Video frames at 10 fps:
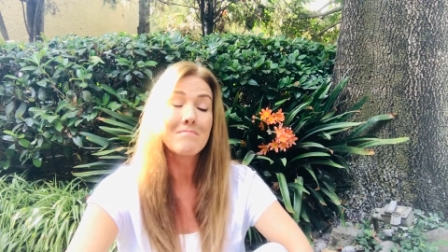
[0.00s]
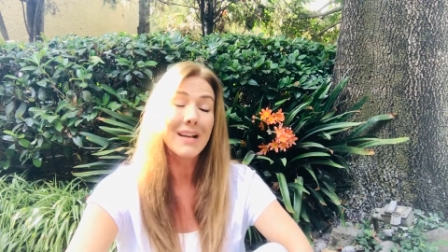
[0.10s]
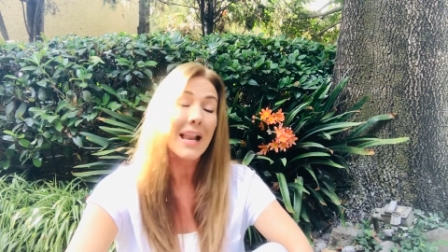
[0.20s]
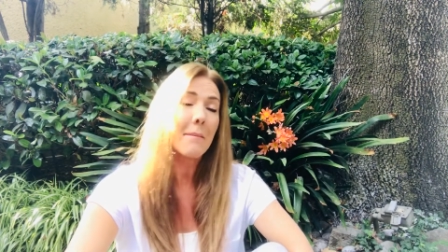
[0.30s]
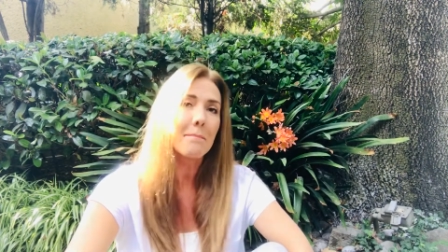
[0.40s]

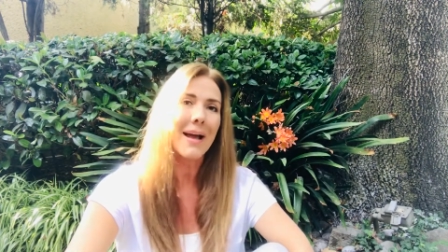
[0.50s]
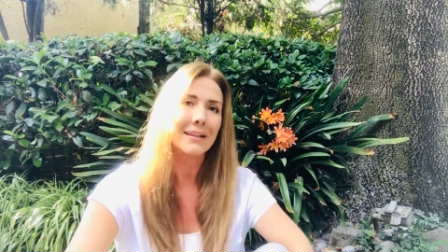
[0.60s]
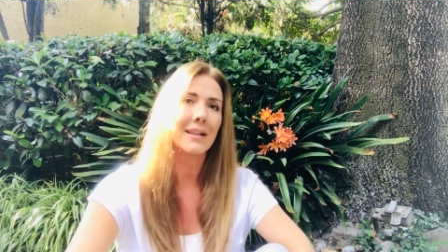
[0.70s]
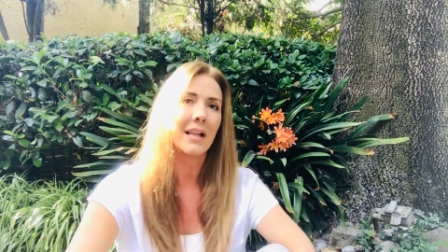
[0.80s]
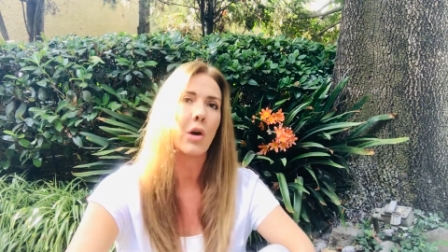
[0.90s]
gran
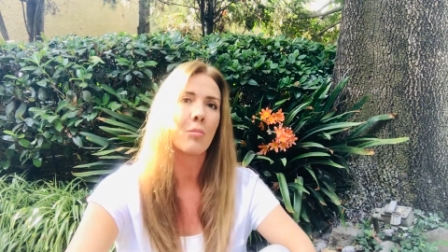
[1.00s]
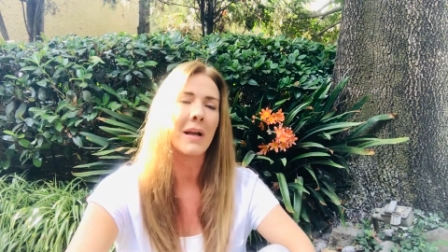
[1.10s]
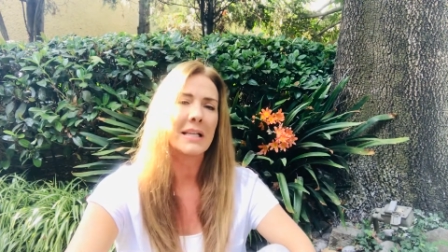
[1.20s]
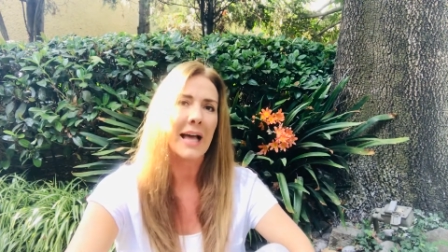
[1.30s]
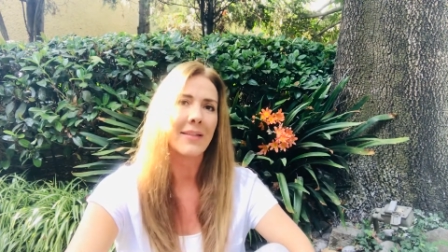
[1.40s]
parte de la
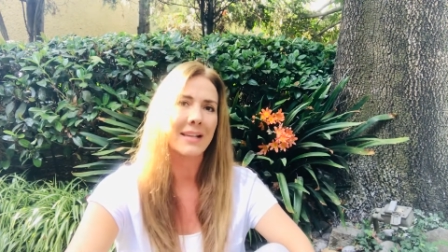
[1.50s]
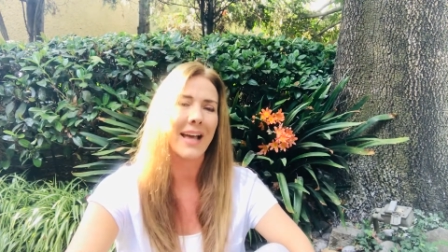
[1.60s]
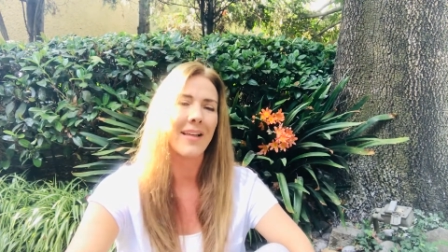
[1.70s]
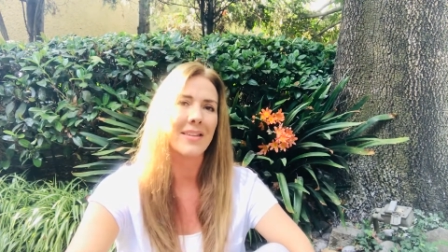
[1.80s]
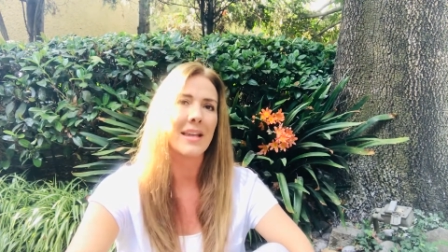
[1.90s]
humanidad y
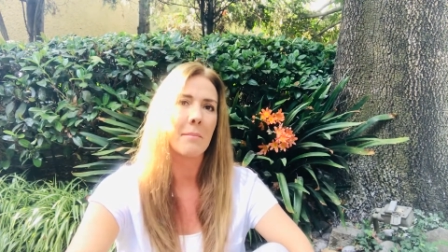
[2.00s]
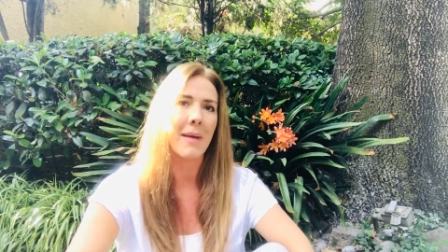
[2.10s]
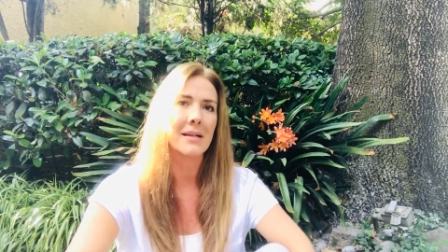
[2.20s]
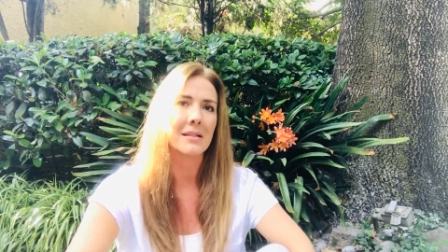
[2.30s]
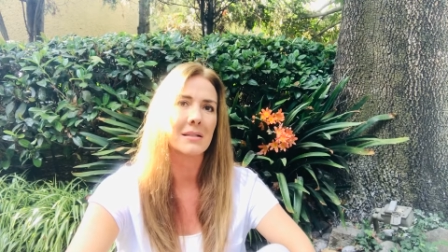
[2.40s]
cada día
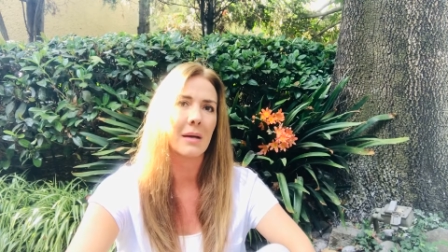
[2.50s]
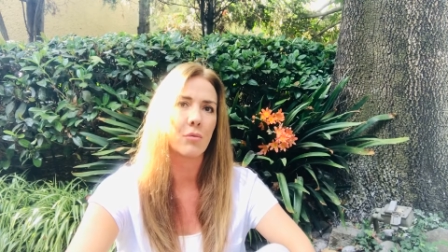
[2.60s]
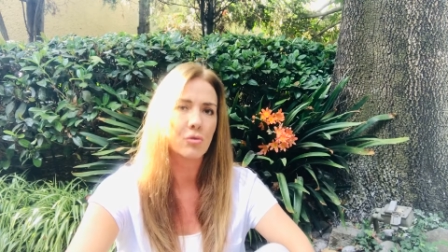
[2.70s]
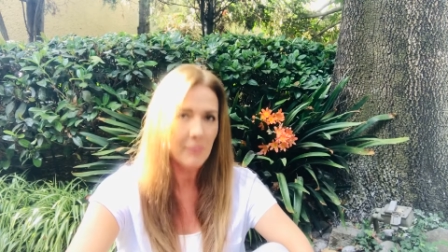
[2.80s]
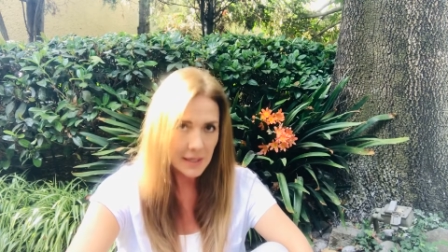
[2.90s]
más
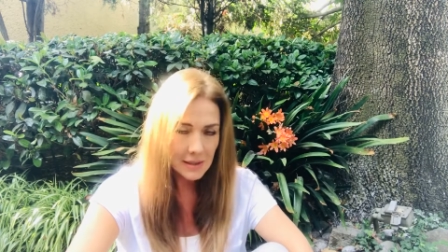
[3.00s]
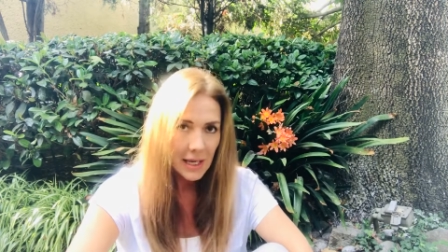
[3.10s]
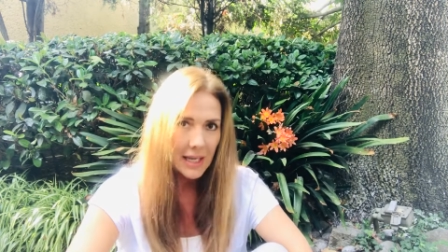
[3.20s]
estamos más